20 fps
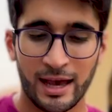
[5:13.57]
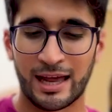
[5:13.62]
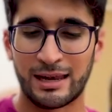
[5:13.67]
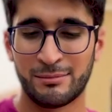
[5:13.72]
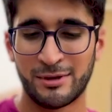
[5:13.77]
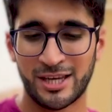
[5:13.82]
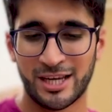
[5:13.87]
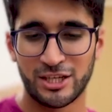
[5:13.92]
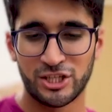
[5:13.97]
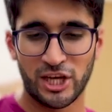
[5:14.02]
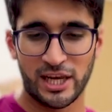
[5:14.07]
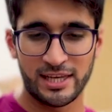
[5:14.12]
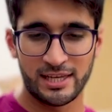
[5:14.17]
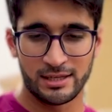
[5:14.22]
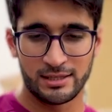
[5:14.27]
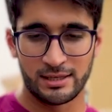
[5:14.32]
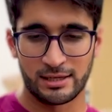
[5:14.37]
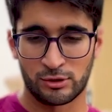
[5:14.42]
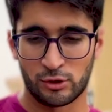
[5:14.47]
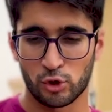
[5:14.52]
هل من
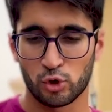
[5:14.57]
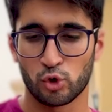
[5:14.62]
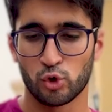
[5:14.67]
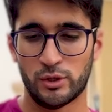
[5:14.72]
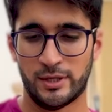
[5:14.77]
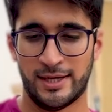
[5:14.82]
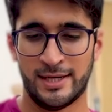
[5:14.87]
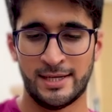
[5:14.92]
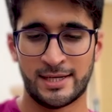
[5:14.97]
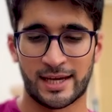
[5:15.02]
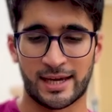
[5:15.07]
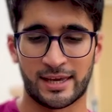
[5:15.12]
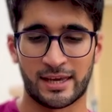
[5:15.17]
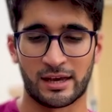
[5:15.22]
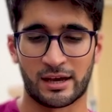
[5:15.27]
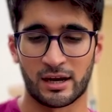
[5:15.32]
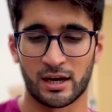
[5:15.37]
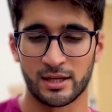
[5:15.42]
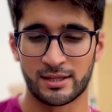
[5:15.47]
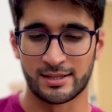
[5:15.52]
الجيد انه يكون عندنا
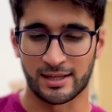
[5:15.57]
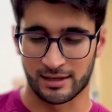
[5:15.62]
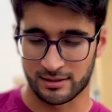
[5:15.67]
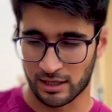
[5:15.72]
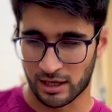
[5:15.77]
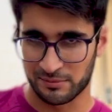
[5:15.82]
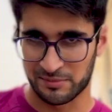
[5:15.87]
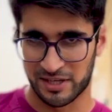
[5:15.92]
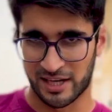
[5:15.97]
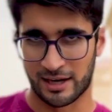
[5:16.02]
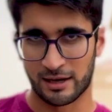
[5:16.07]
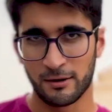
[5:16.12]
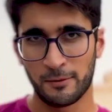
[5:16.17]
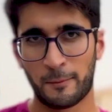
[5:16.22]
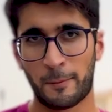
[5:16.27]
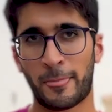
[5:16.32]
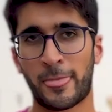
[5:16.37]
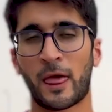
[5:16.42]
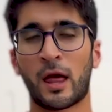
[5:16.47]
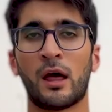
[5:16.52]
خيارات نختار منها؟
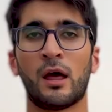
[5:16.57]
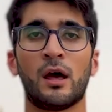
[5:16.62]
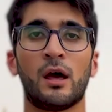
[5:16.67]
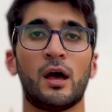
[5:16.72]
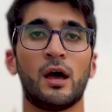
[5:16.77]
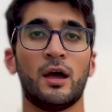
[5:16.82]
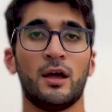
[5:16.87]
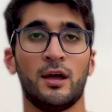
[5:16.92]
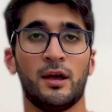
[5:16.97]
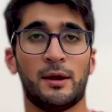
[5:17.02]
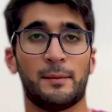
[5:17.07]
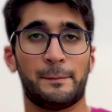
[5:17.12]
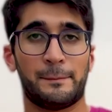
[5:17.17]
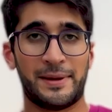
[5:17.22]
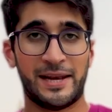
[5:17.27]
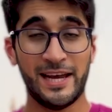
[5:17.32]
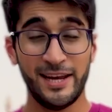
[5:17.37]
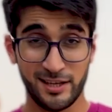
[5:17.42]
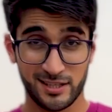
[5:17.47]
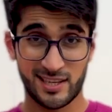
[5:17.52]

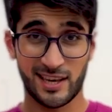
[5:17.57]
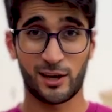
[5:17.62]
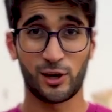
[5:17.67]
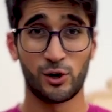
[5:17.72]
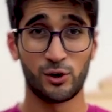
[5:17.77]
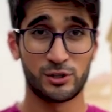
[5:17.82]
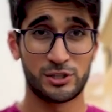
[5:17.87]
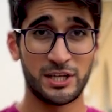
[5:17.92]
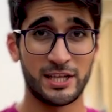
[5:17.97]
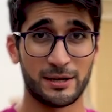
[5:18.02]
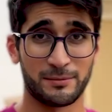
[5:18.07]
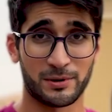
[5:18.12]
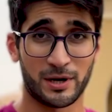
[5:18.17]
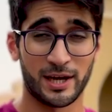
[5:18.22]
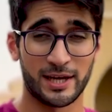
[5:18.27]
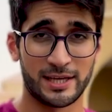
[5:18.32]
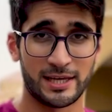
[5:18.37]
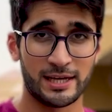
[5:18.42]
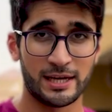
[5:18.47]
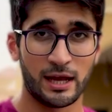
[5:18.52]
من ناحيه سيكولوجيه
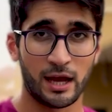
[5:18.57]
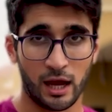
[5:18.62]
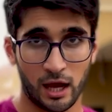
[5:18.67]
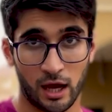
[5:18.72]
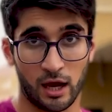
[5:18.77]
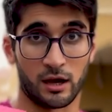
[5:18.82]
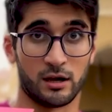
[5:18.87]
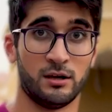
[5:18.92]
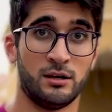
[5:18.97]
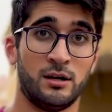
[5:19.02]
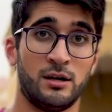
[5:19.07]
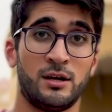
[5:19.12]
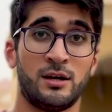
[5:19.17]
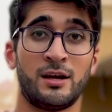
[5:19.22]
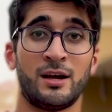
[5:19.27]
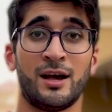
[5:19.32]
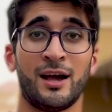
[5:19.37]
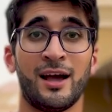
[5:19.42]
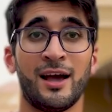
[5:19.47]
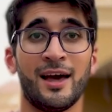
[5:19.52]
برايي اه
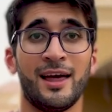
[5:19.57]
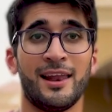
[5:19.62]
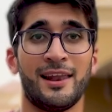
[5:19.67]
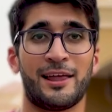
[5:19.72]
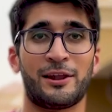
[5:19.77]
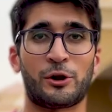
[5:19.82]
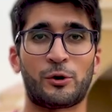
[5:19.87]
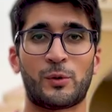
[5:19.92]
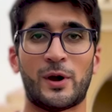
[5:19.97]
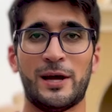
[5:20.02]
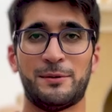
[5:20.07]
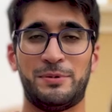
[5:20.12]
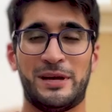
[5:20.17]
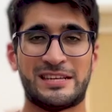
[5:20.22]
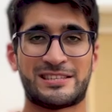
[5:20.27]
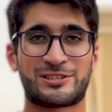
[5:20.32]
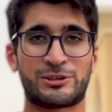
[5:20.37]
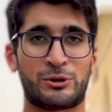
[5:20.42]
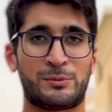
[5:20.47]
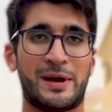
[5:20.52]
لانه الواحد
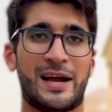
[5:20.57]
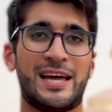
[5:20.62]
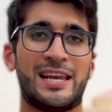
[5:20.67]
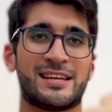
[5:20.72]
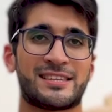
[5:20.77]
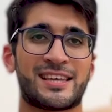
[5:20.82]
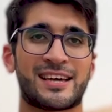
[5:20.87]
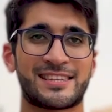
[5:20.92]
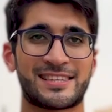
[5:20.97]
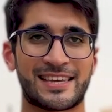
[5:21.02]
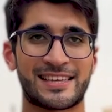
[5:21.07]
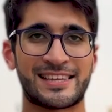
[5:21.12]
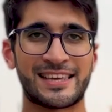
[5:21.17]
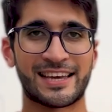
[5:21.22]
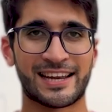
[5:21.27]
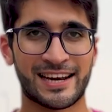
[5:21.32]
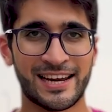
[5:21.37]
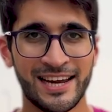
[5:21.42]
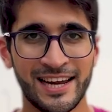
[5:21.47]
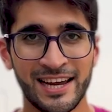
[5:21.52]
بحس انه ما عليه ضغط
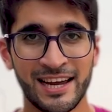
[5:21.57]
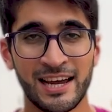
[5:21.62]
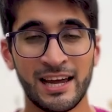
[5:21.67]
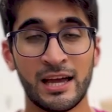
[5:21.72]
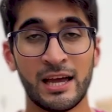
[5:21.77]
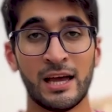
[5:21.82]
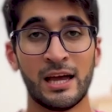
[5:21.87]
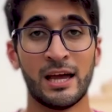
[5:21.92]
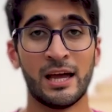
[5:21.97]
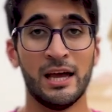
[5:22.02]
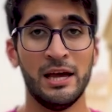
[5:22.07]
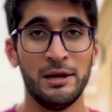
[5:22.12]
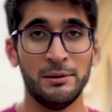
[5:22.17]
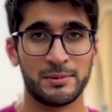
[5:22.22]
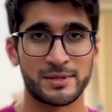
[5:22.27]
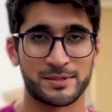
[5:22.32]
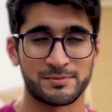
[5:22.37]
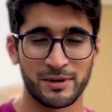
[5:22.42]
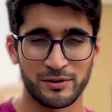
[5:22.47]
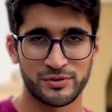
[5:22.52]
كثير
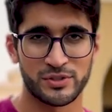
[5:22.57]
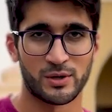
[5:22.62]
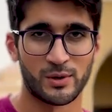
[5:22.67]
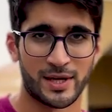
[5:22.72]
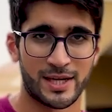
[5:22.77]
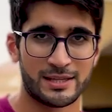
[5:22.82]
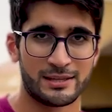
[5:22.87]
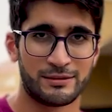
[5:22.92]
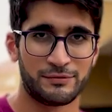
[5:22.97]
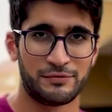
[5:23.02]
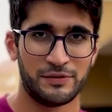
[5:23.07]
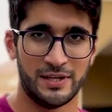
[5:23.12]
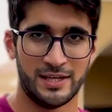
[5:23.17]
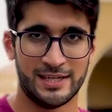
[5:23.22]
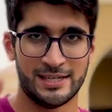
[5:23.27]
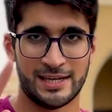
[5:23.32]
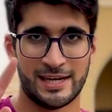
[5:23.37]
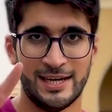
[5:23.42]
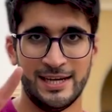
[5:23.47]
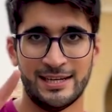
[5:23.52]
بس بنفس الوقت في
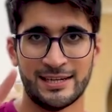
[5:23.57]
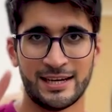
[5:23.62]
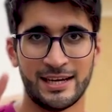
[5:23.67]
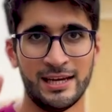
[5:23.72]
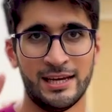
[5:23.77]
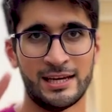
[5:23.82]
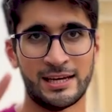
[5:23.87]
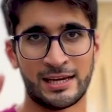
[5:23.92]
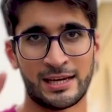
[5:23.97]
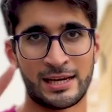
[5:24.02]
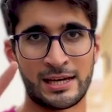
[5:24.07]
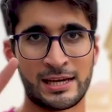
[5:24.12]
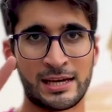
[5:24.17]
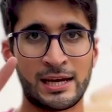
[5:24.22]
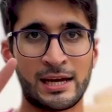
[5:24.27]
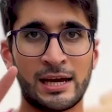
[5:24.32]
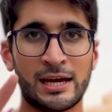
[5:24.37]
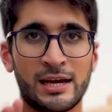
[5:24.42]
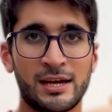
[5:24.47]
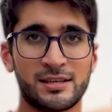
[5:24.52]
عندنا احنا
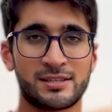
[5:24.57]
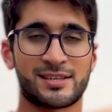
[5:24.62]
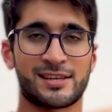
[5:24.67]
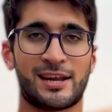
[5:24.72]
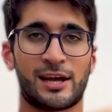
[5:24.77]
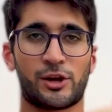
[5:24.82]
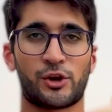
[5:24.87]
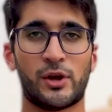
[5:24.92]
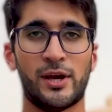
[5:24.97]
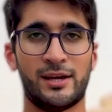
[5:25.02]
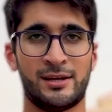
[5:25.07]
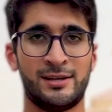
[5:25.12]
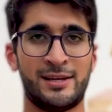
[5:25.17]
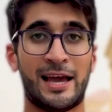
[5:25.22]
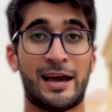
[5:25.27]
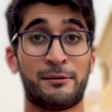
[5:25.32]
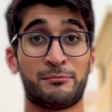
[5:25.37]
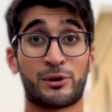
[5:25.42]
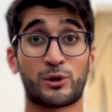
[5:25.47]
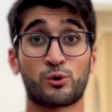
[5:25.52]
سيناريوهين
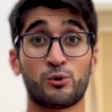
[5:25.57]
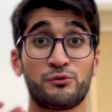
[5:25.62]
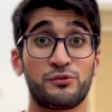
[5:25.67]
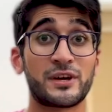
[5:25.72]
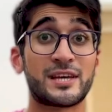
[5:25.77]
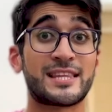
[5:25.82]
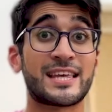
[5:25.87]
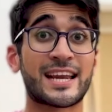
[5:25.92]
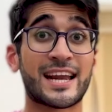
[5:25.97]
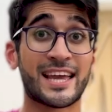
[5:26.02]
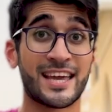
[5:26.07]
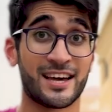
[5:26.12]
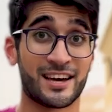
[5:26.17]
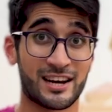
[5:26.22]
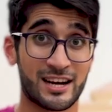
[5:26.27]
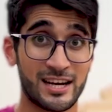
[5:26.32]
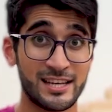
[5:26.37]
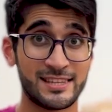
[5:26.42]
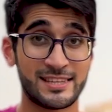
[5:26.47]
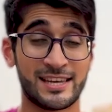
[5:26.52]
يا اما يكون في كثير
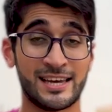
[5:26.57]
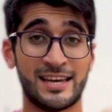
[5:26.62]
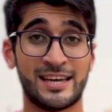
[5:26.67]
خيارات